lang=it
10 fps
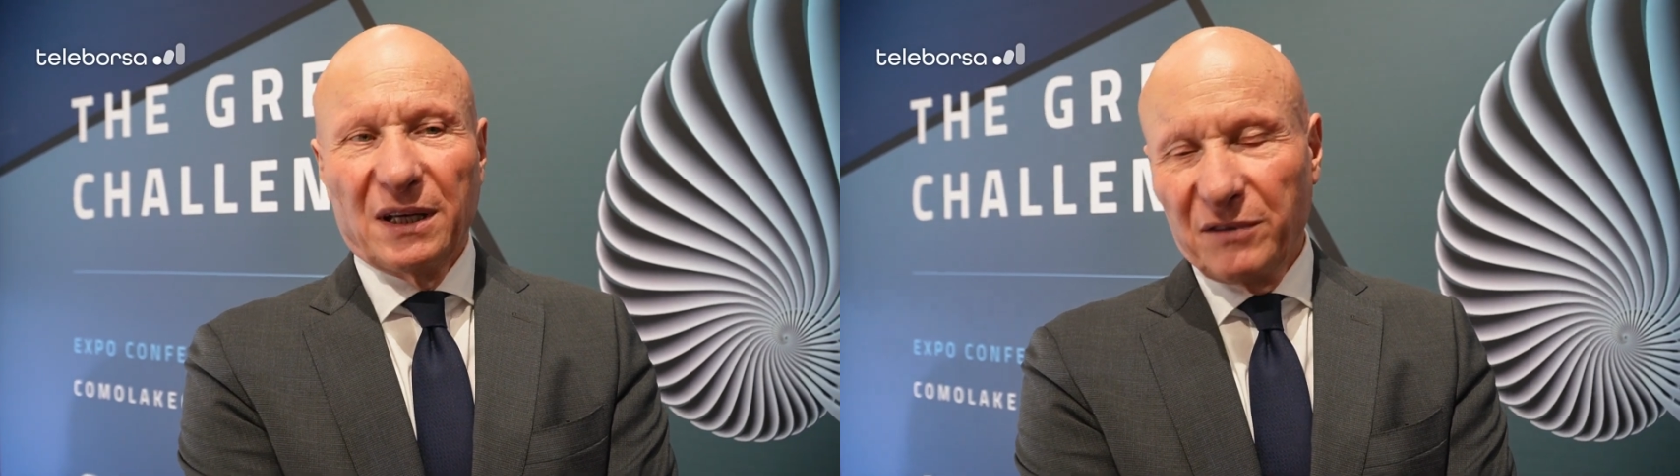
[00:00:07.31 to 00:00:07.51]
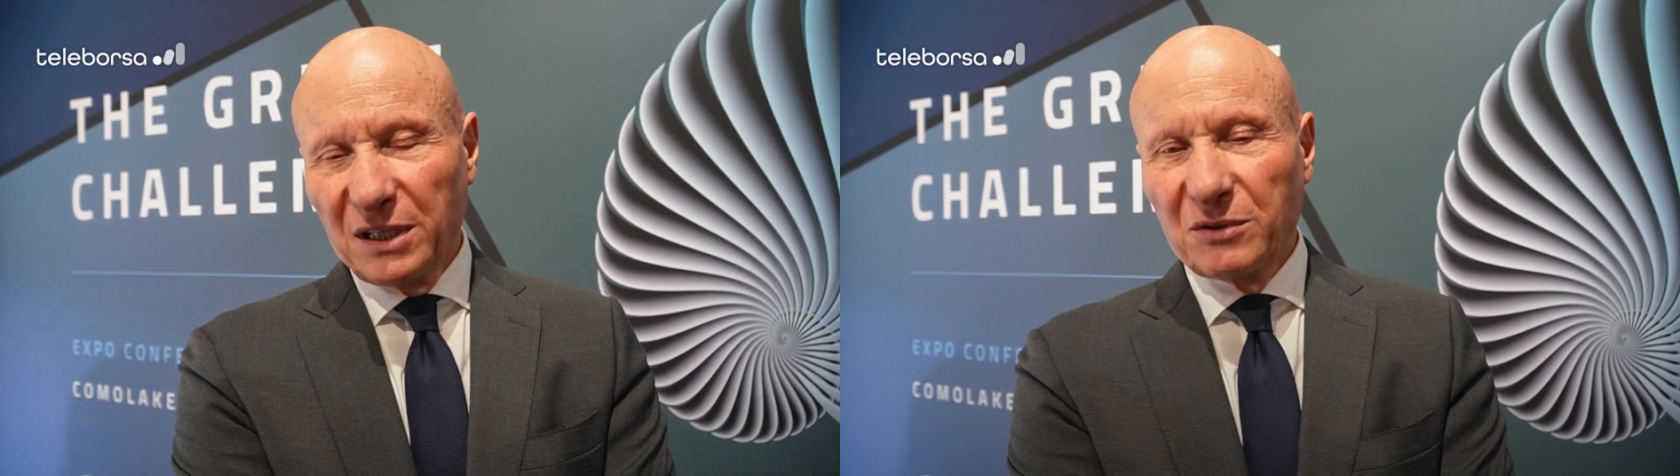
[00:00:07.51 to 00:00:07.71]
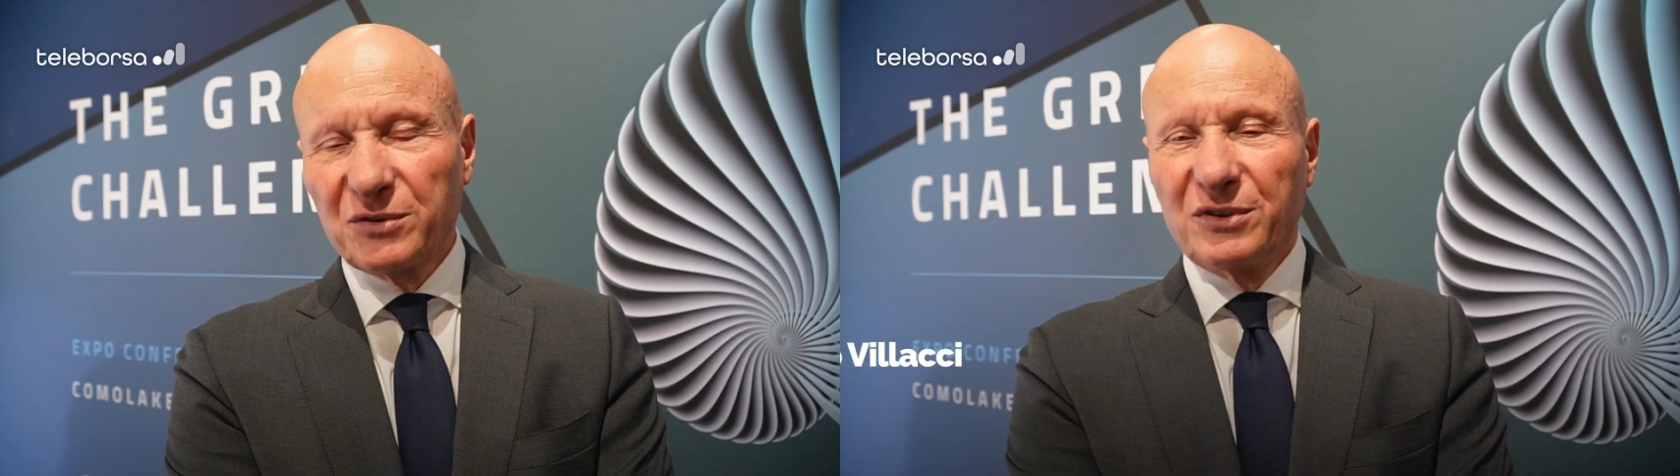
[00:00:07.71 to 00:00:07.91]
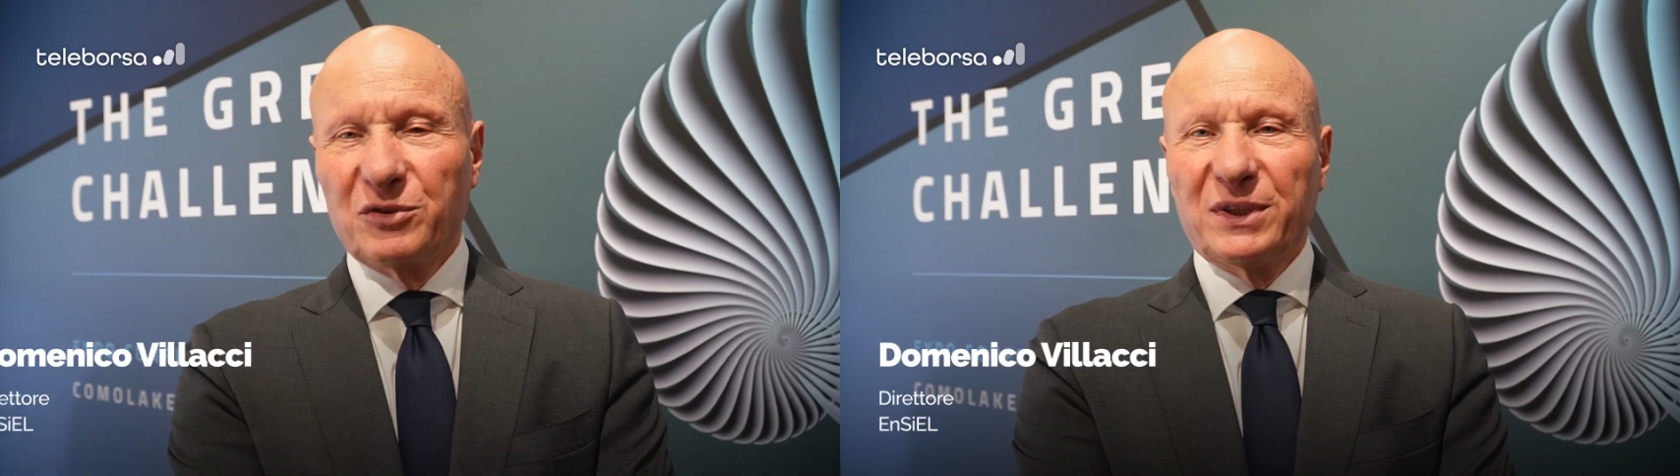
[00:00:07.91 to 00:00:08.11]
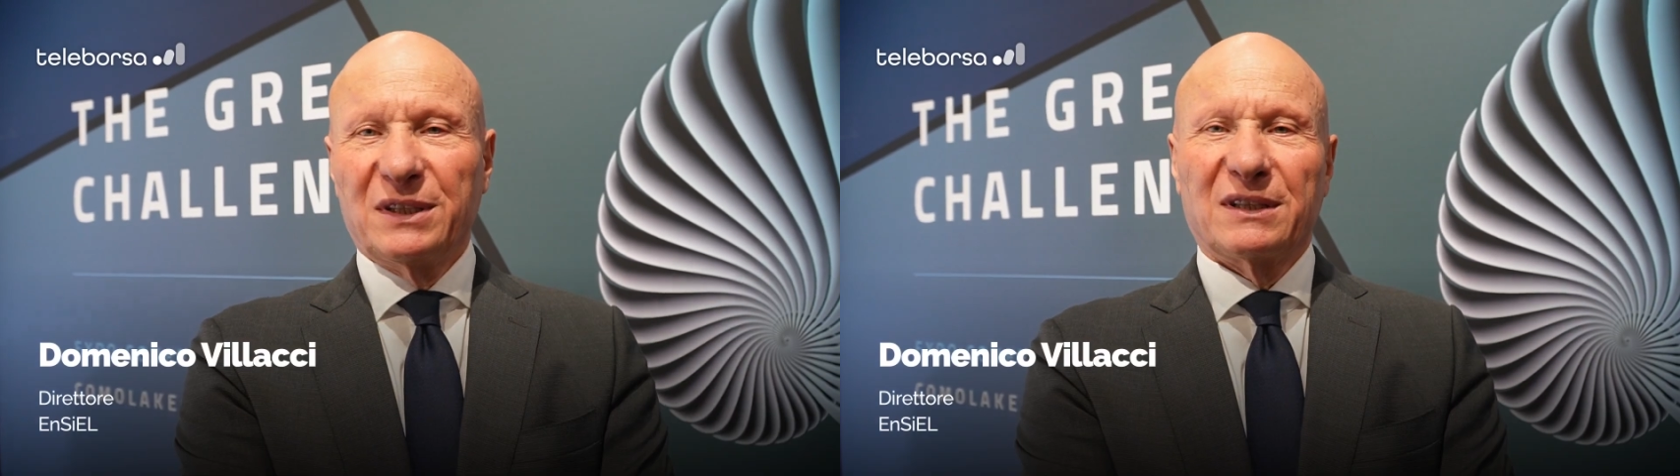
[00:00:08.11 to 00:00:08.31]
viene
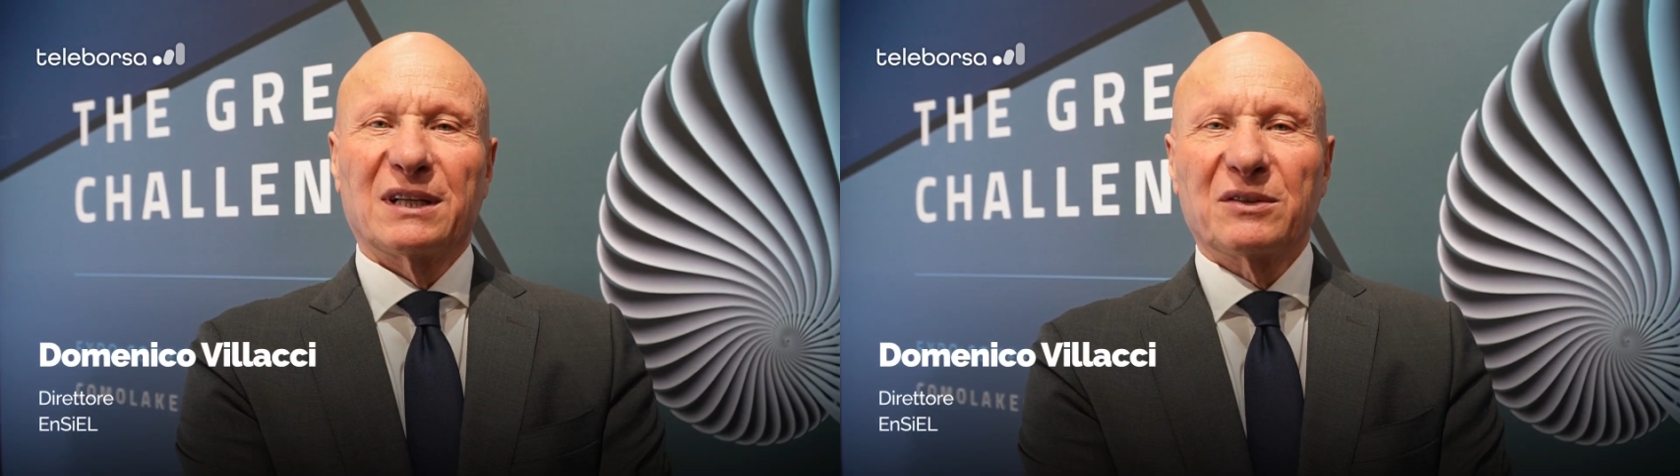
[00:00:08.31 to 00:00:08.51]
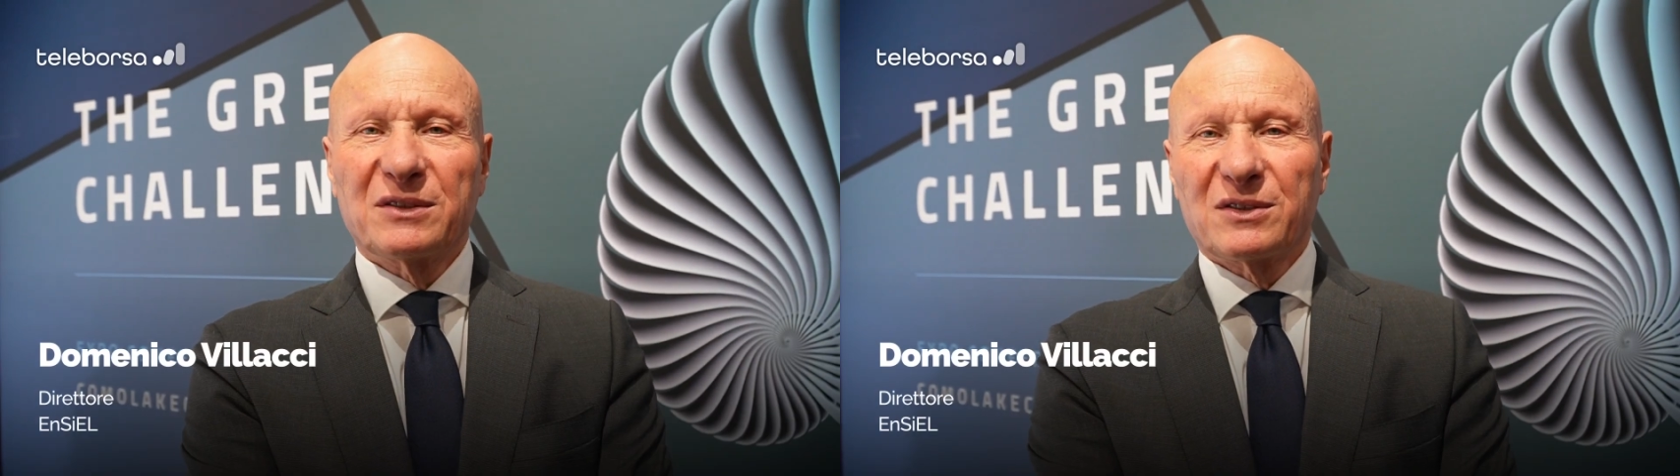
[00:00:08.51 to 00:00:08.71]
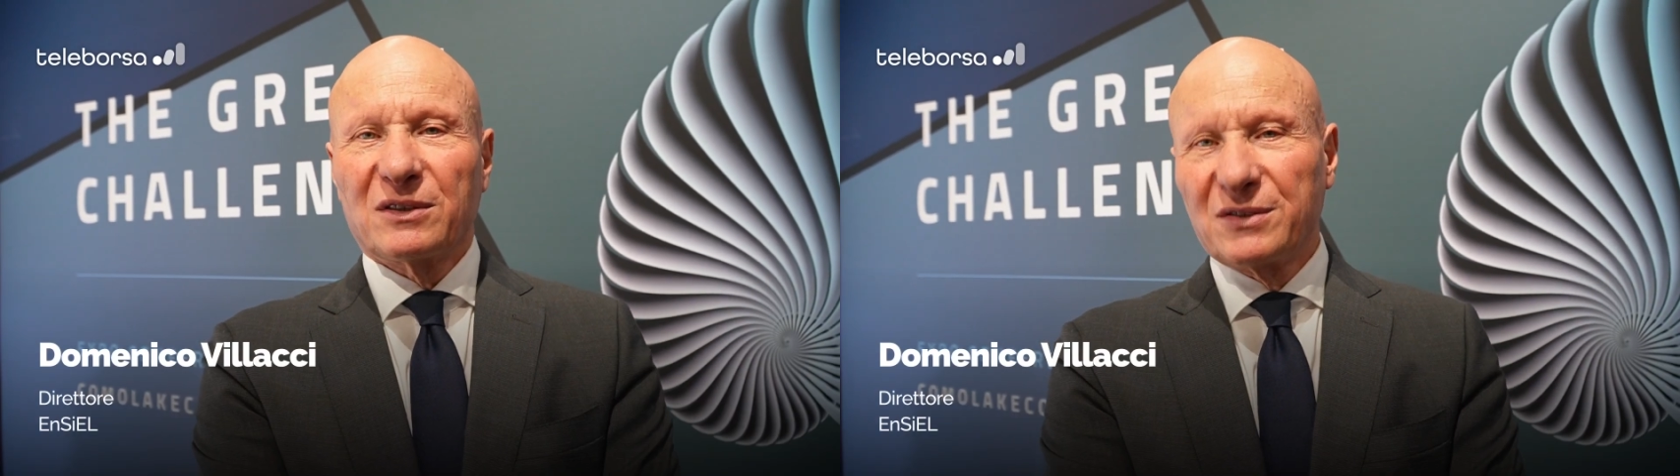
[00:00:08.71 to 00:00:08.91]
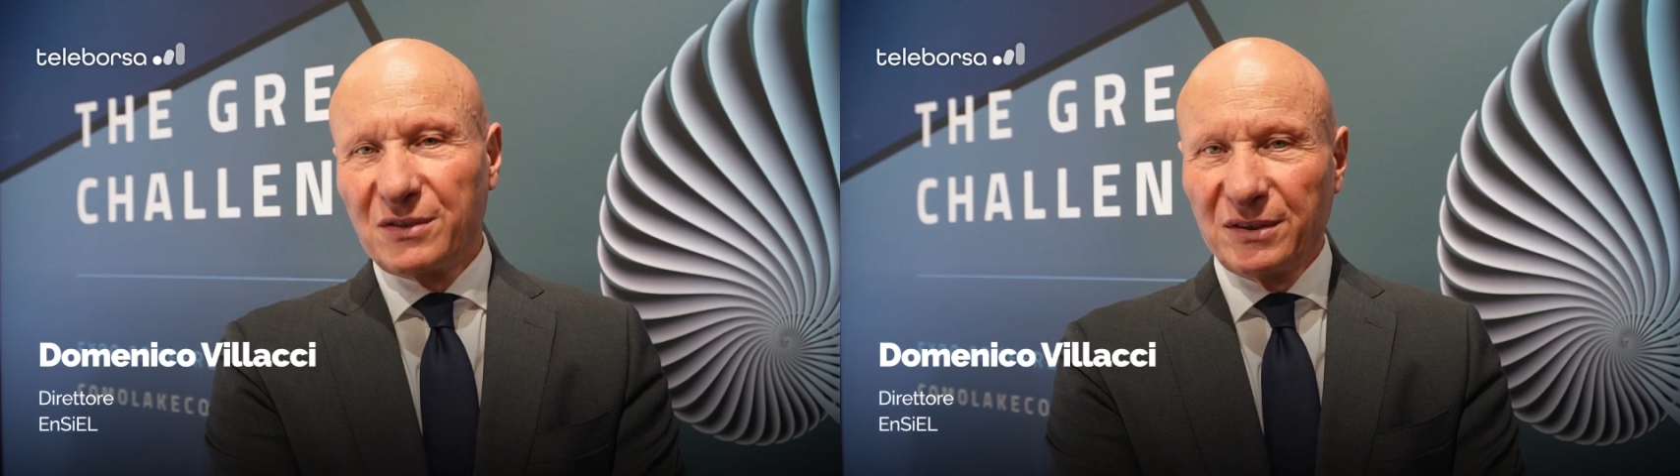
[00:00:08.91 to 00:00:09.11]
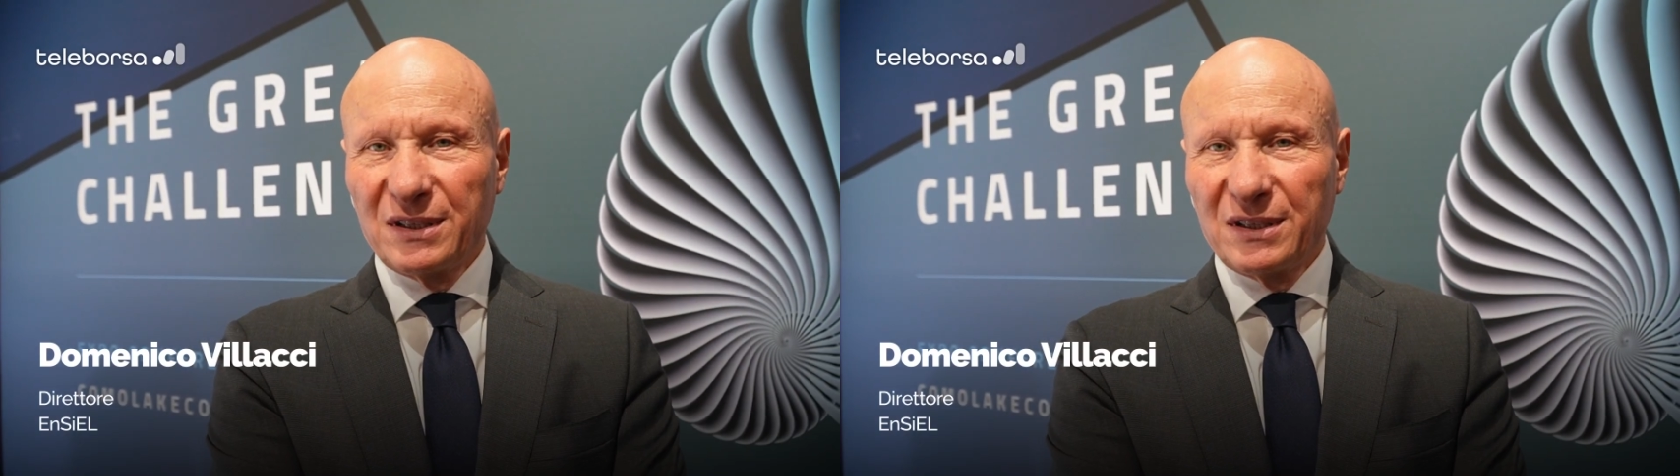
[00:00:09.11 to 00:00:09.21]
costituita dal Consorzio